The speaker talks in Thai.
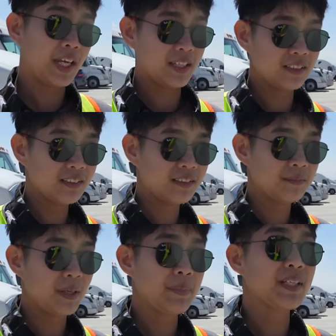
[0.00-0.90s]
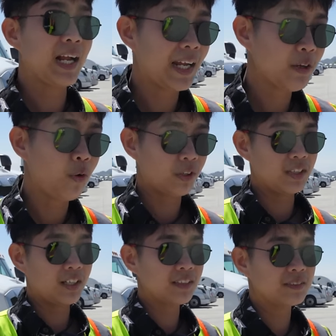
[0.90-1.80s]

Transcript: เก็ตไปเป็นไกด์หกเดือน